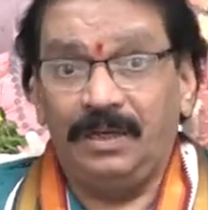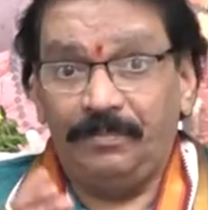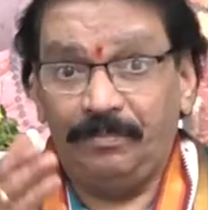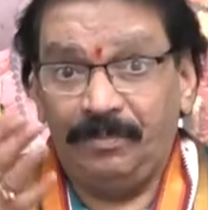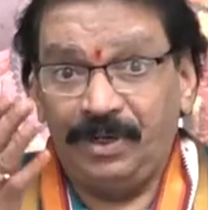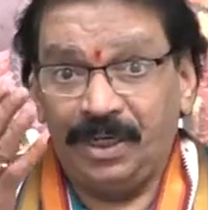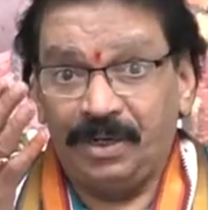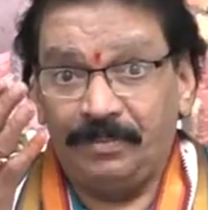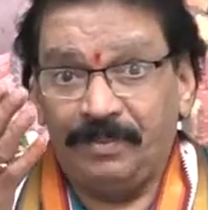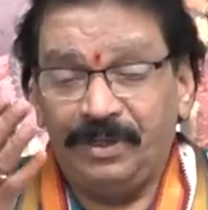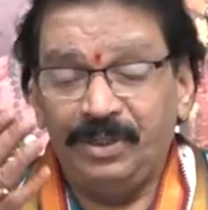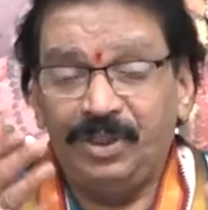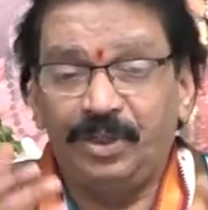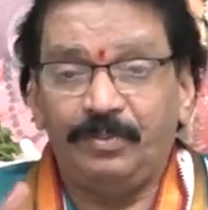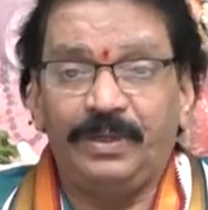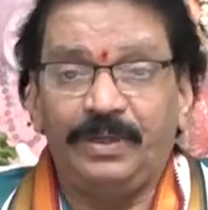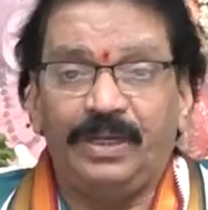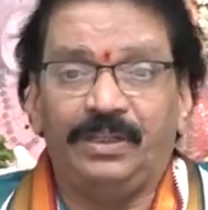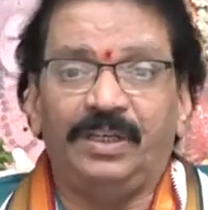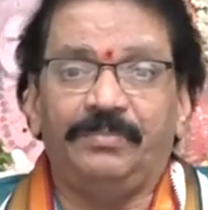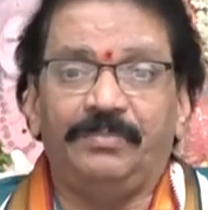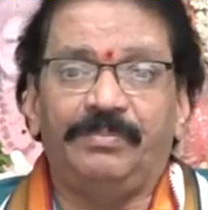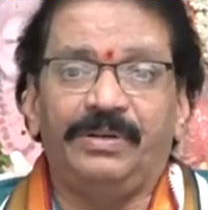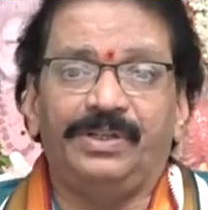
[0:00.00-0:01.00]
మీకు మంచి పేరు
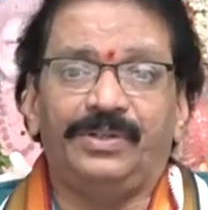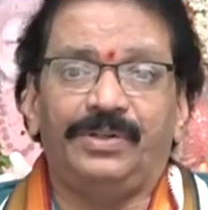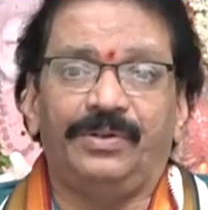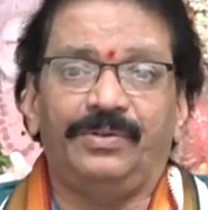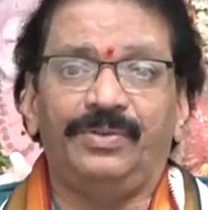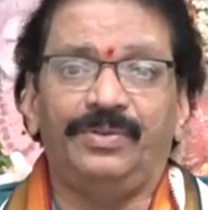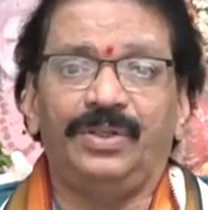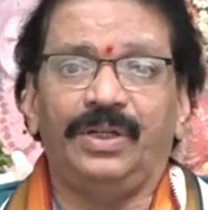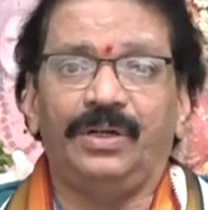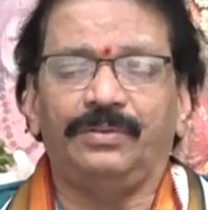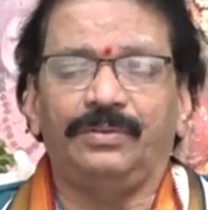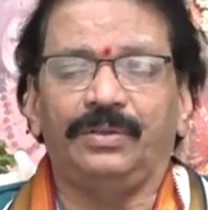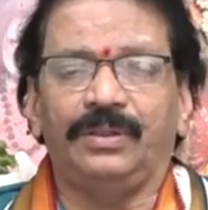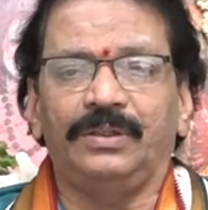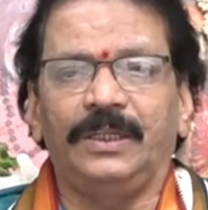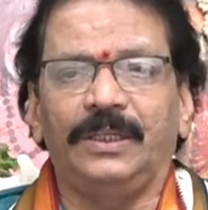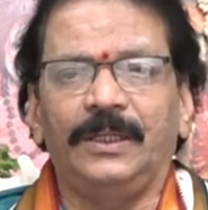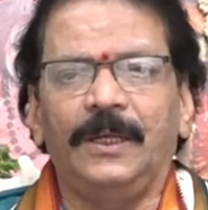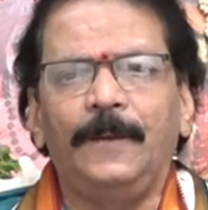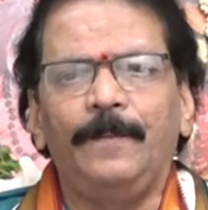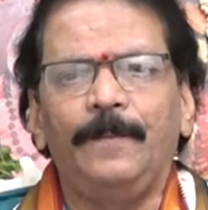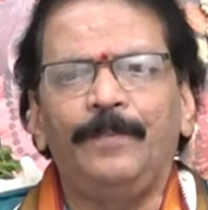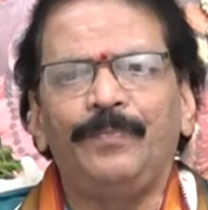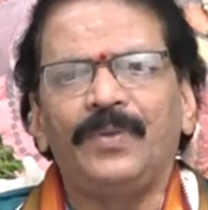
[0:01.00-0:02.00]
తెప్పించడం జరుగుతుంది
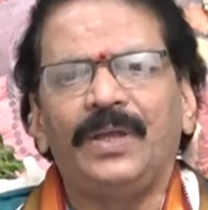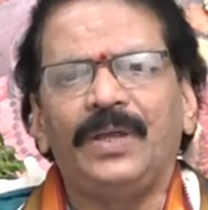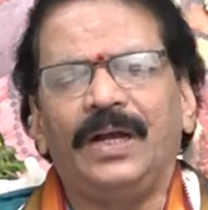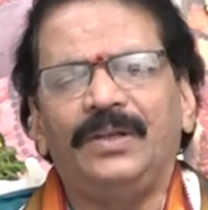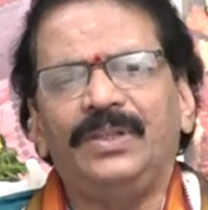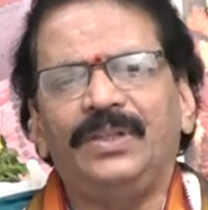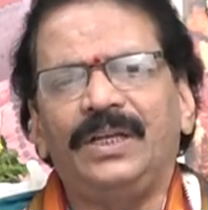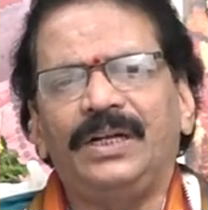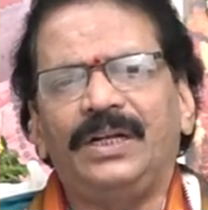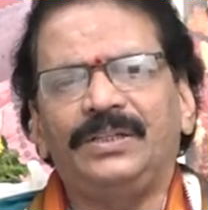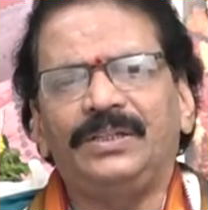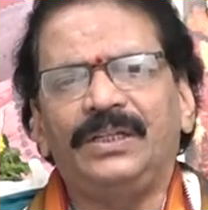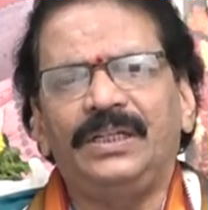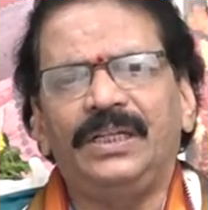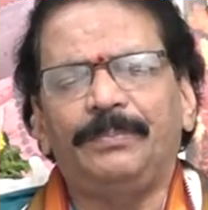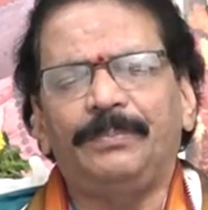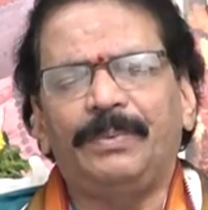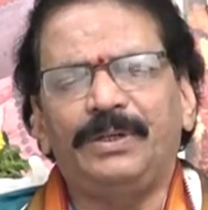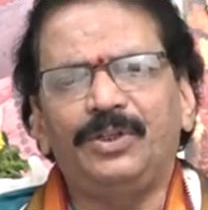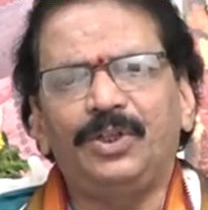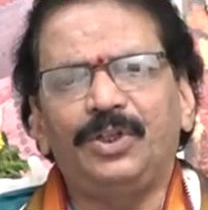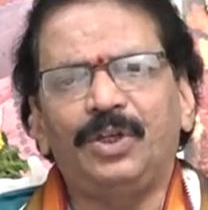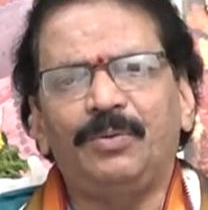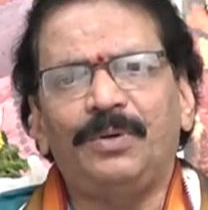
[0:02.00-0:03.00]
అంతేకాదండి
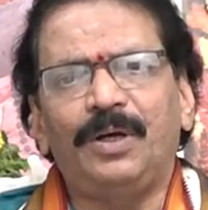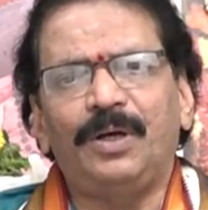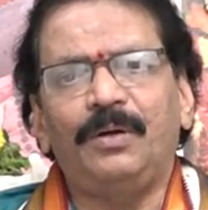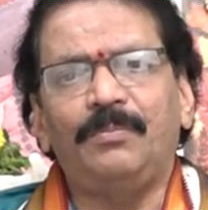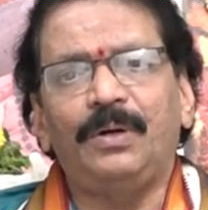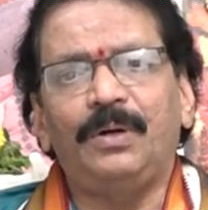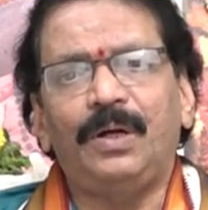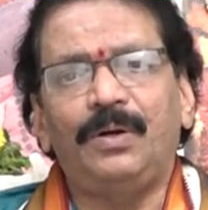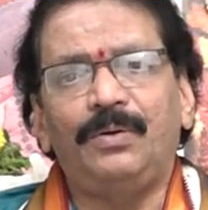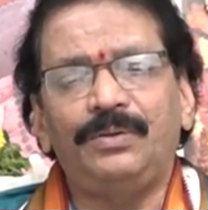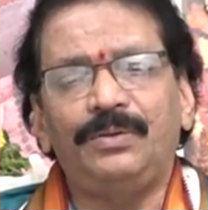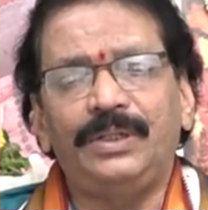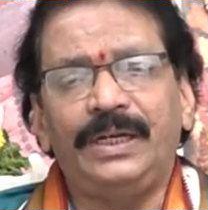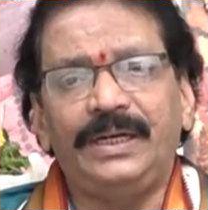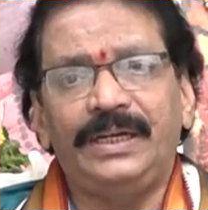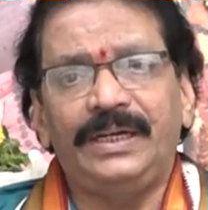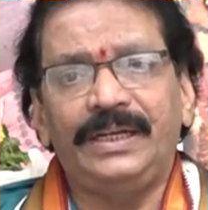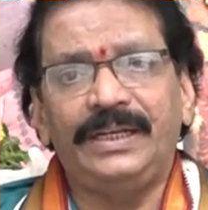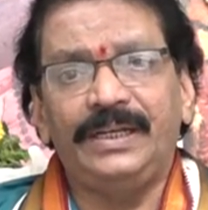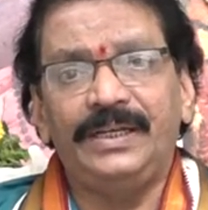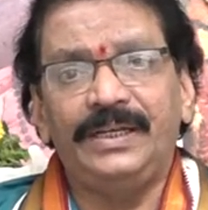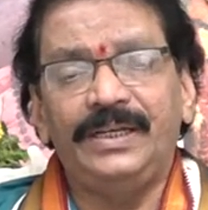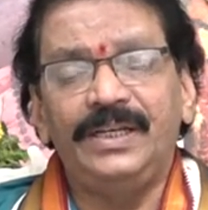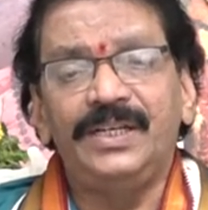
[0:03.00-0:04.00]
పంచమభావం బాగుందంటే
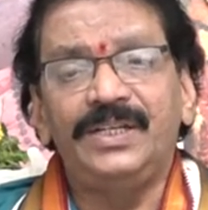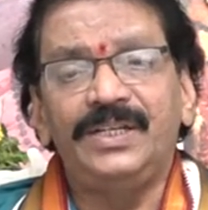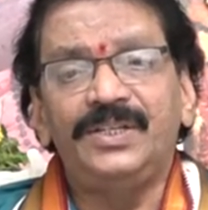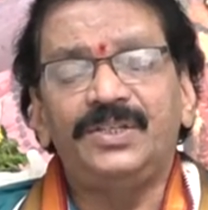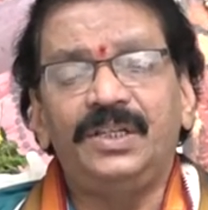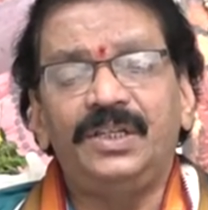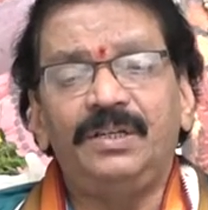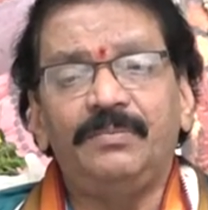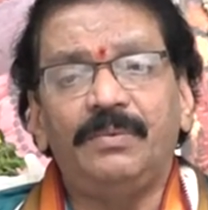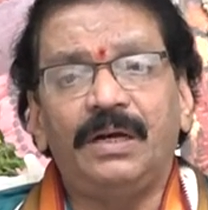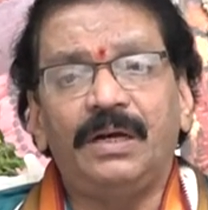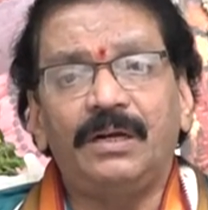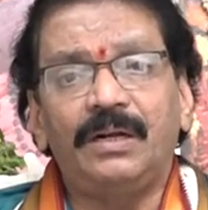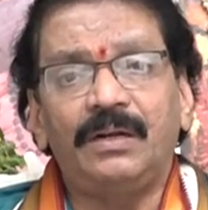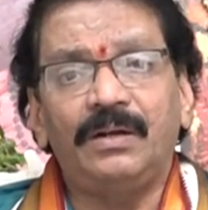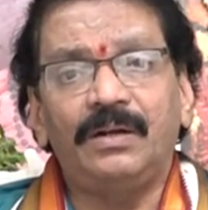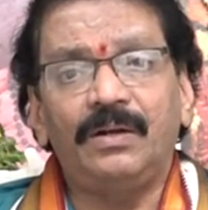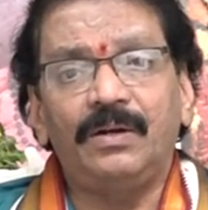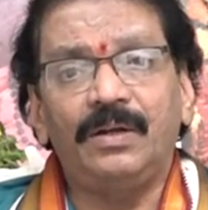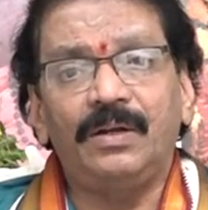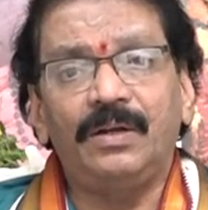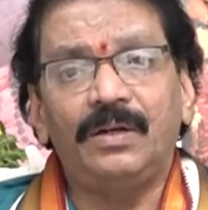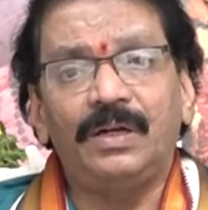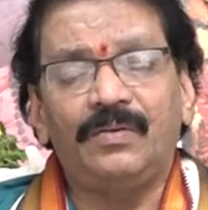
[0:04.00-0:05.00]
సినిమా
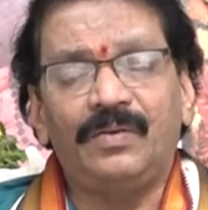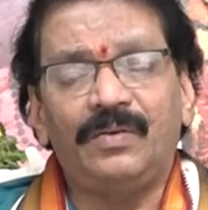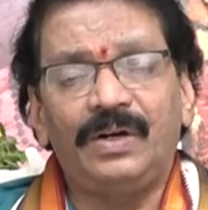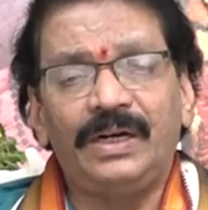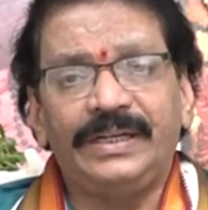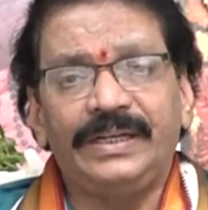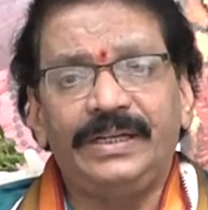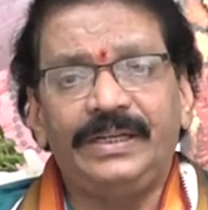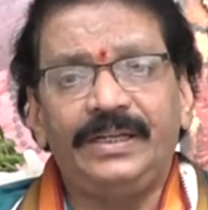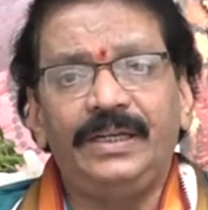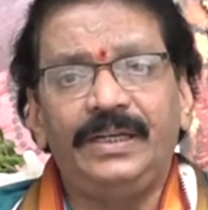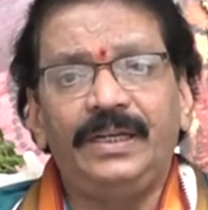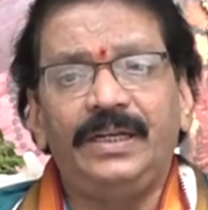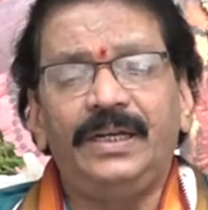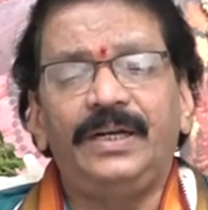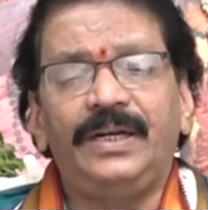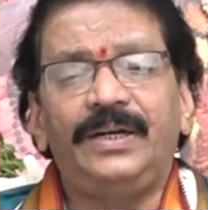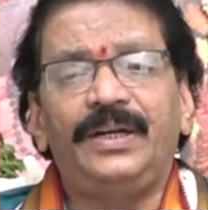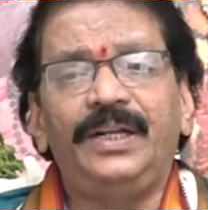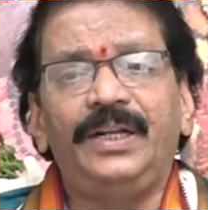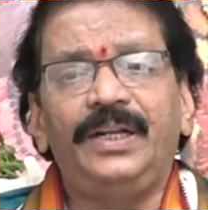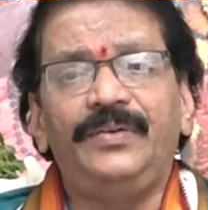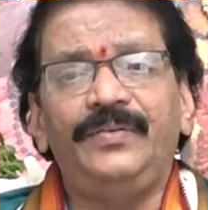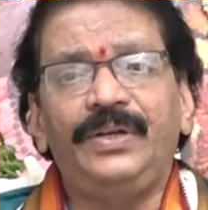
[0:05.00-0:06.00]
రంగంలో ఉన్న వాళ్ళకి
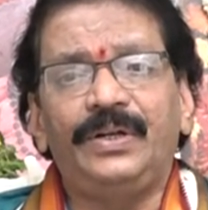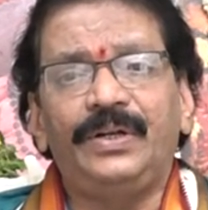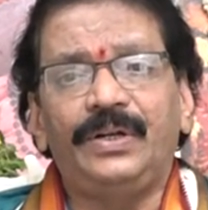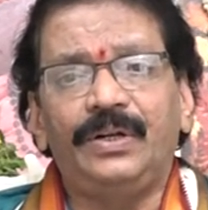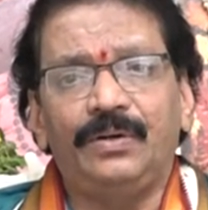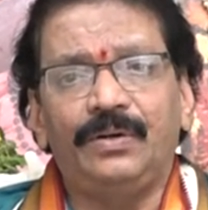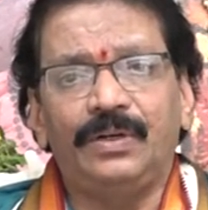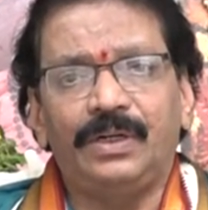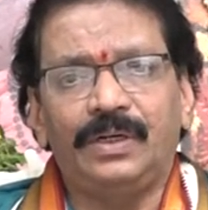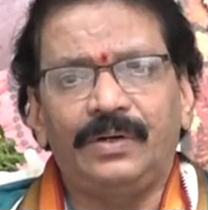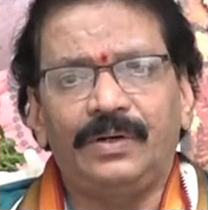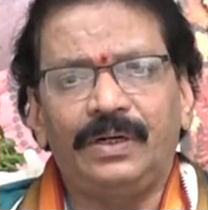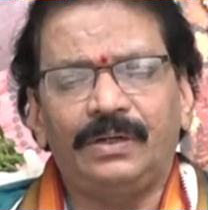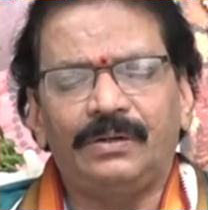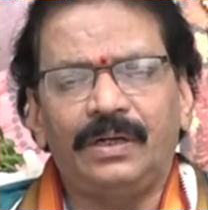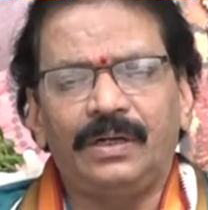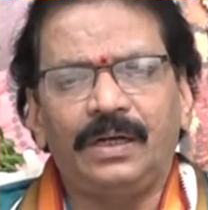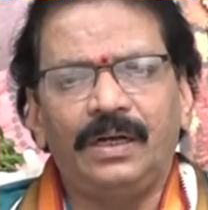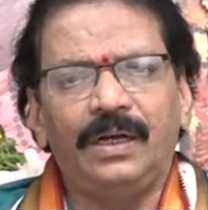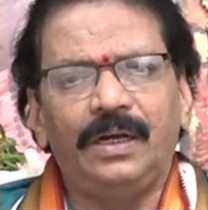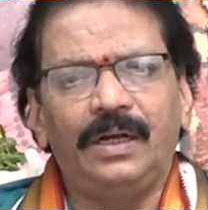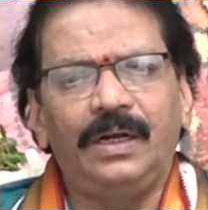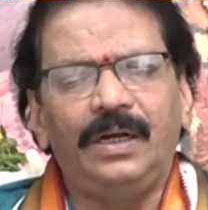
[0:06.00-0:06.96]
టీవీ రంగంలో ఉన్న వాళ్ళు కూడా